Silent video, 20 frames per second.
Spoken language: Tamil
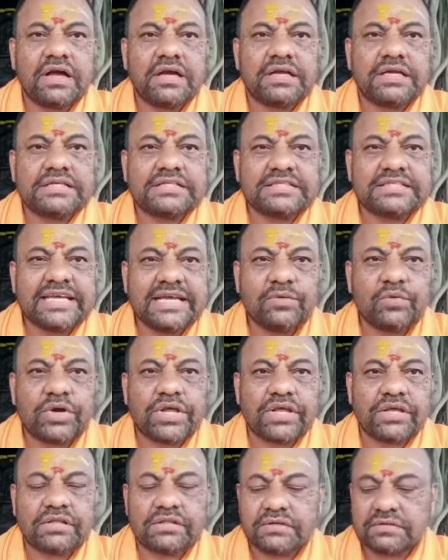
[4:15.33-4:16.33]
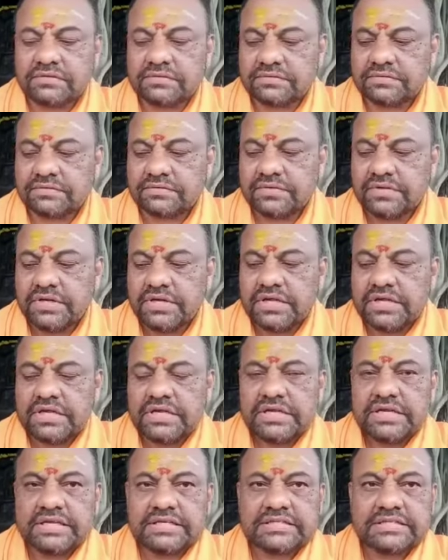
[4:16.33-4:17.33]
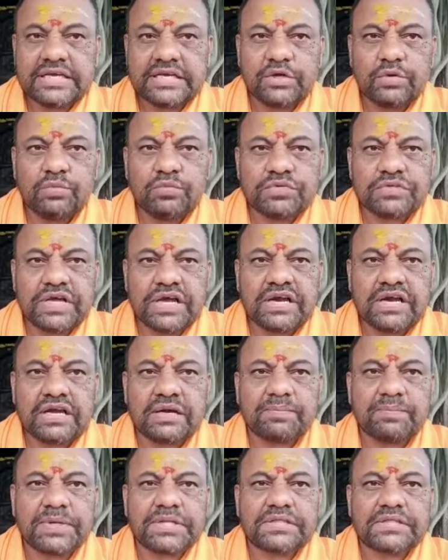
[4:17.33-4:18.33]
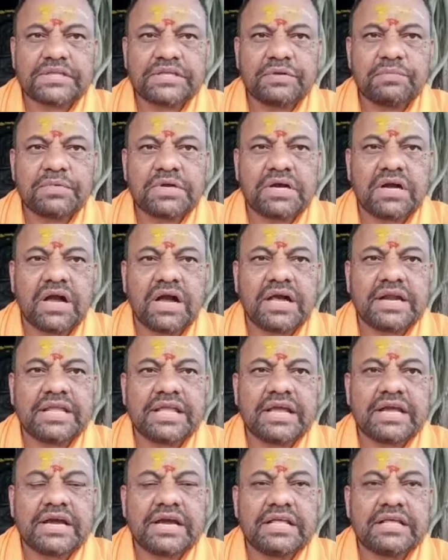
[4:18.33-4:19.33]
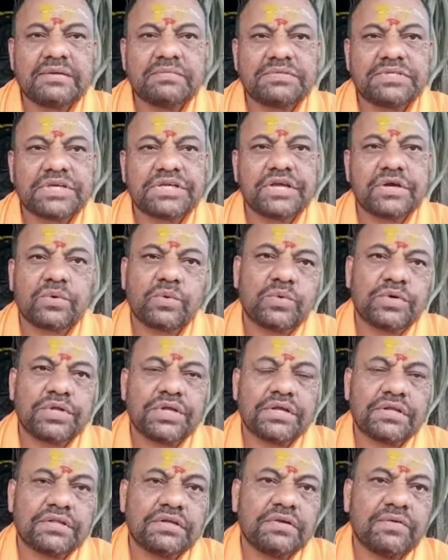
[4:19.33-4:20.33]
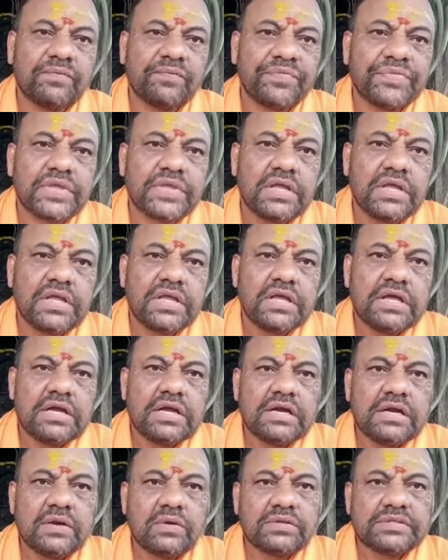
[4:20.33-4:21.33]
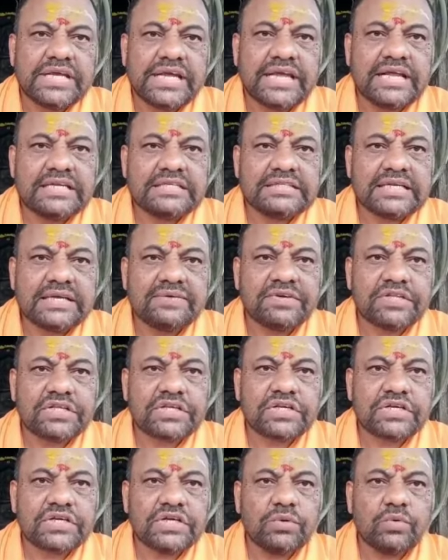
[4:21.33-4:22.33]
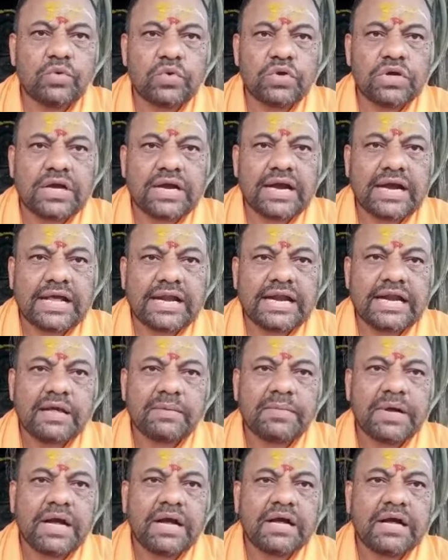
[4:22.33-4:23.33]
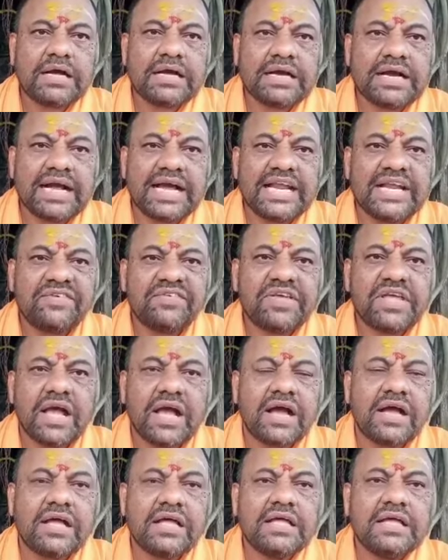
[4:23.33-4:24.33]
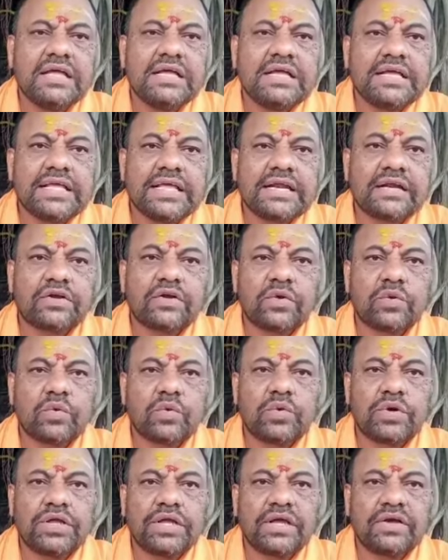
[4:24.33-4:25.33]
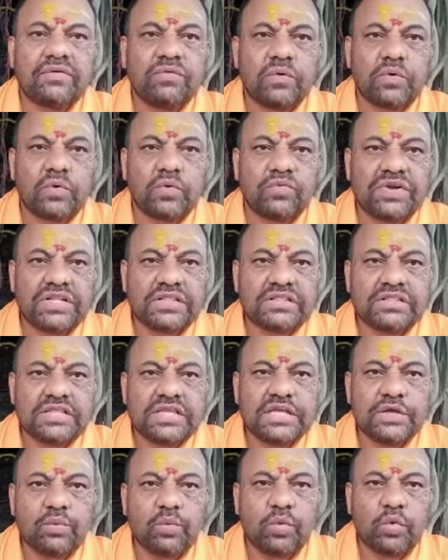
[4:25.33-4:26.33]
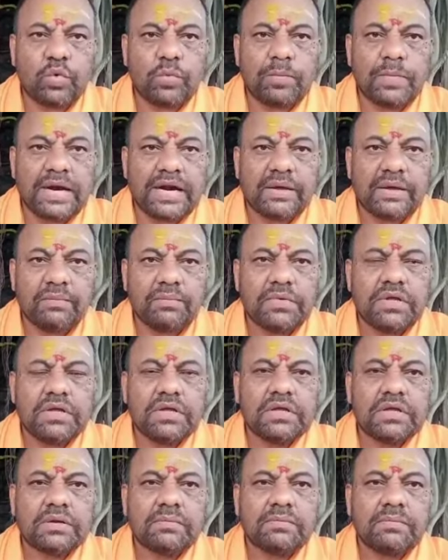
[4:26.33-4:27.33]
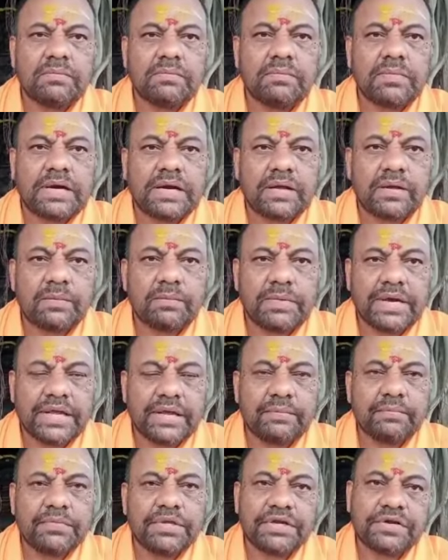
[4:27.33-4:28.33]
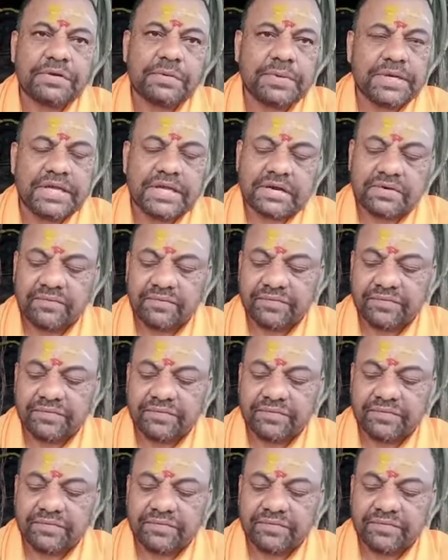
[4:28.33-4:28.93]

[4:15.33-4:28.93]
இச்சை உடையது இச்சையும் சங்கல்பத்தையும் காரியங்களையும் செய்யக்கூடியது செயல் செய்வதற்கு ஒரு கரணமாக கருவியாக இருக்கக்கூடிய ஒரு விருத்தி ஒரு மனம் மனமயம் என்று பெயர்